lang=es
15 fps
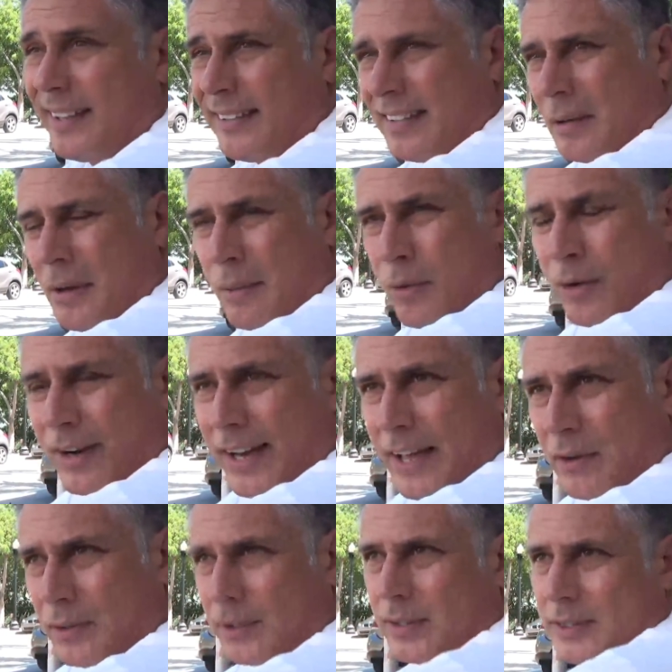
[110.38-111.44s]
si hablamos
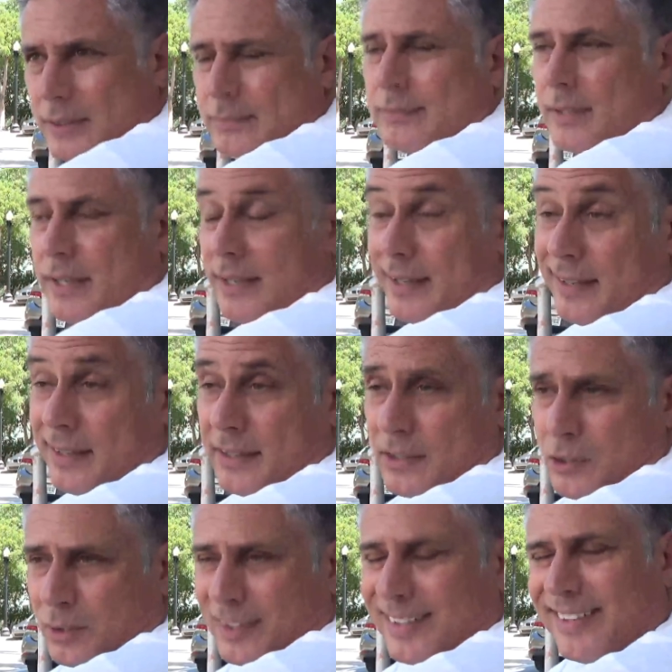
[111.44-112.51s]
claro,
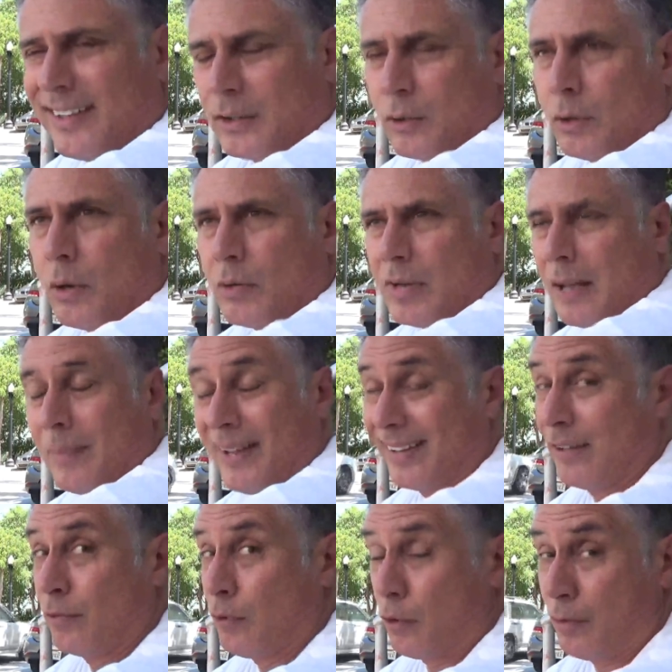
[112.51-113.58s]
yo tenía toda una
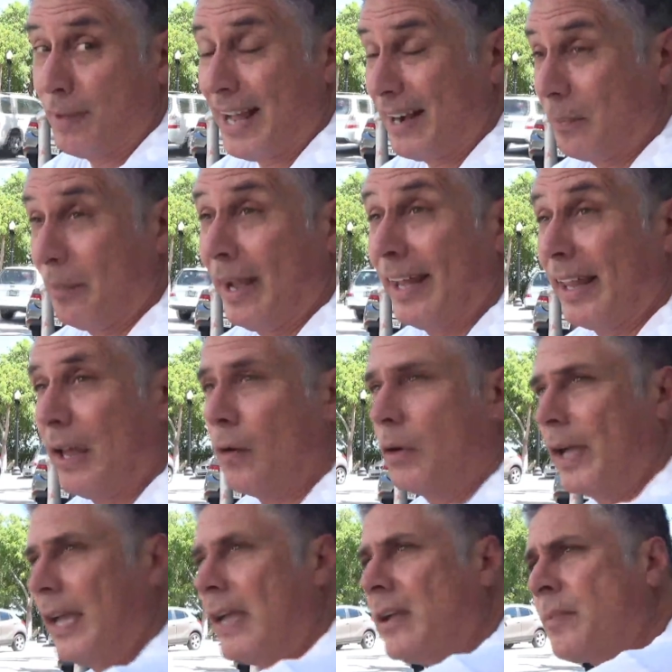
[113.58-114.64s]
plataforma armada,
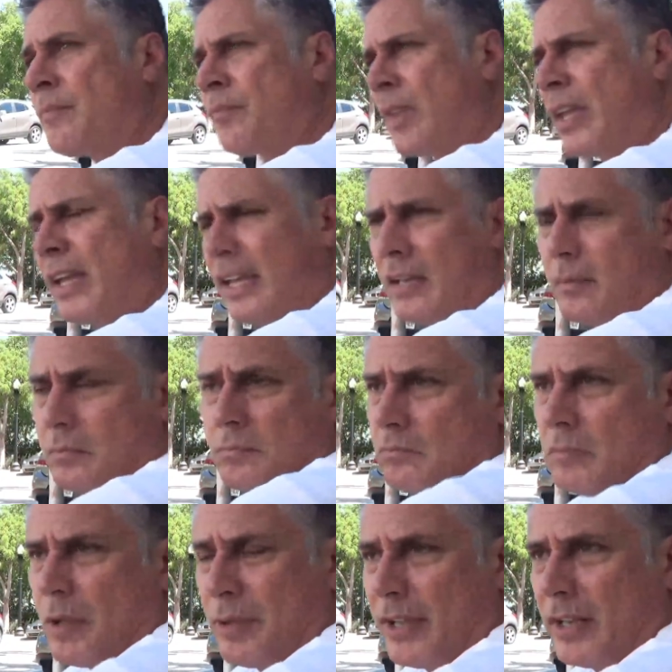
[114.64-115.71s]
¿ok? Que
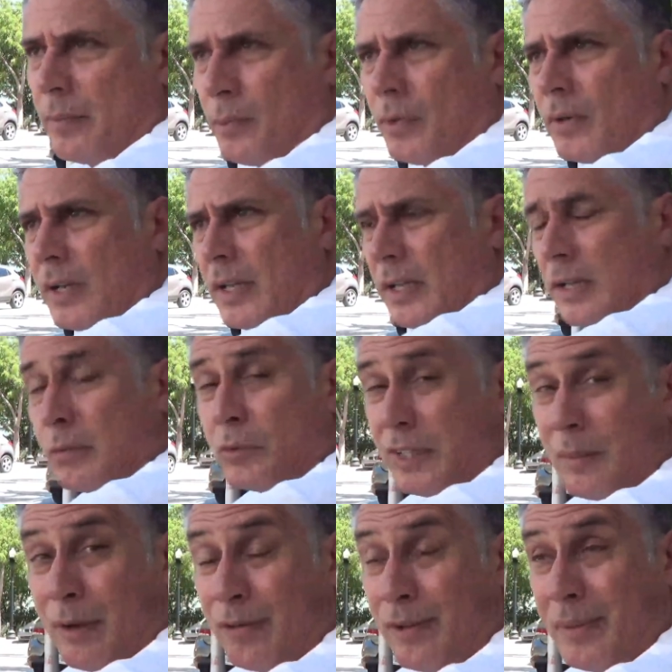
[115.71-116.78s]
me viene por un
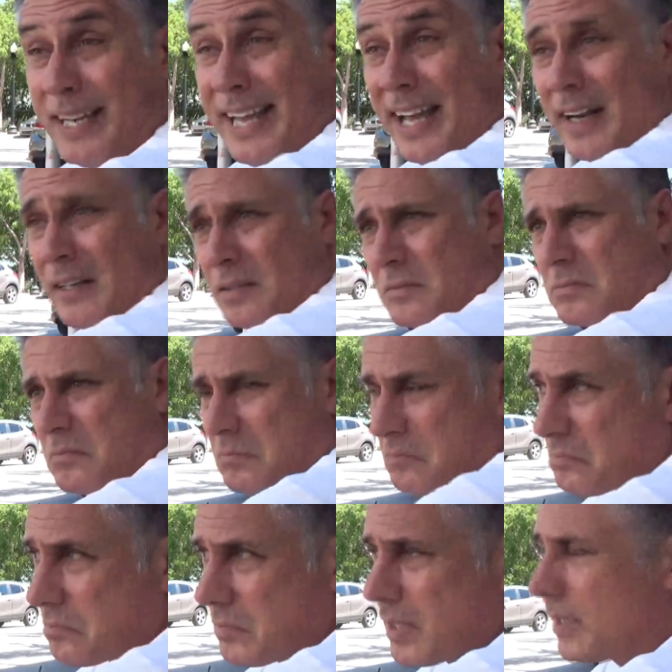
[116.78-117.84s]
tema familiar,
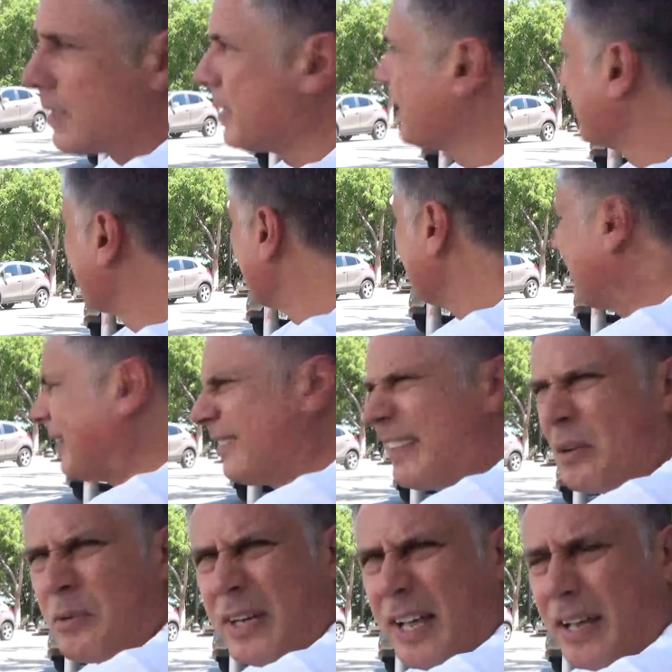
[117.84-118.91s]
Así
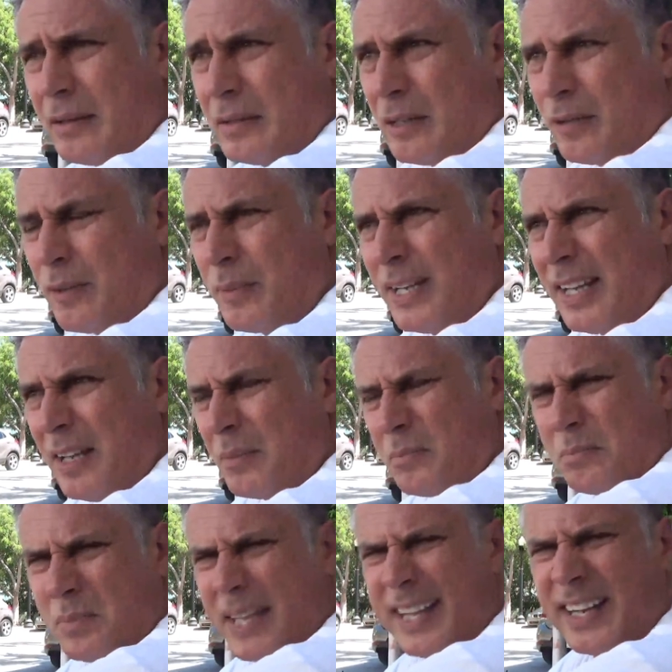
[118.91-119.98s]
en una, una familia
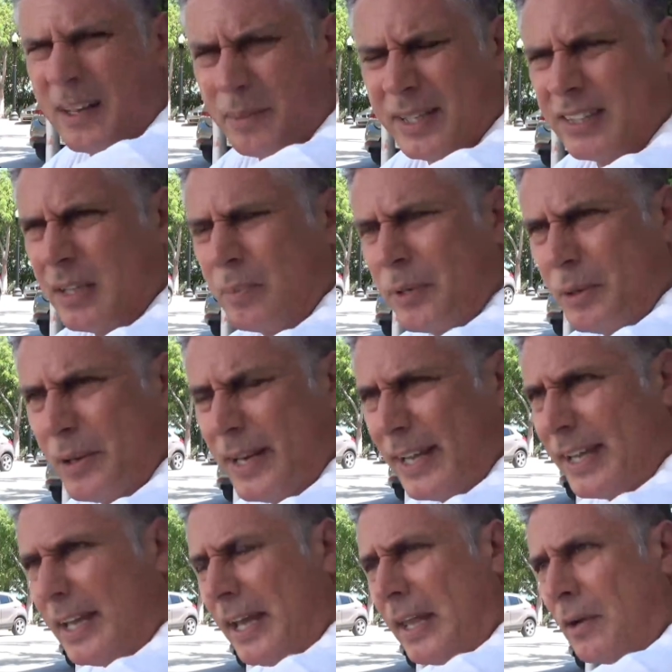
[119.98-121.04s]
medianamente
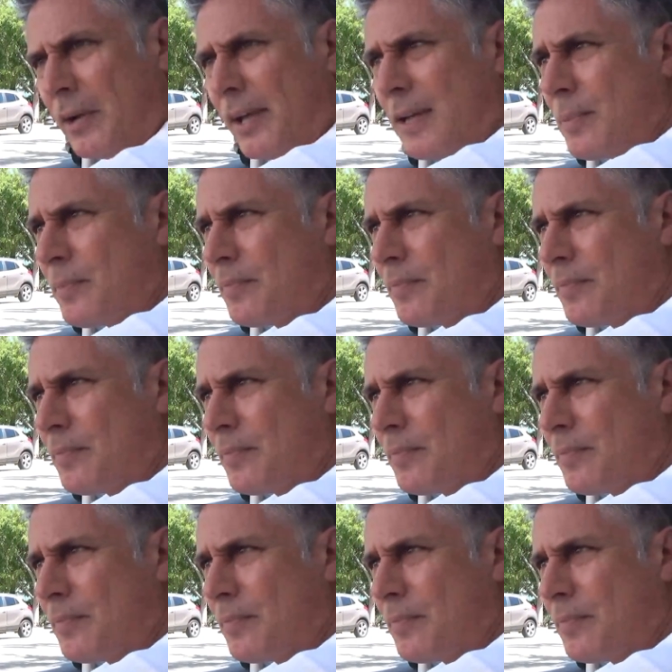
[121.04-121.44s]
privilegiada, ¿ok?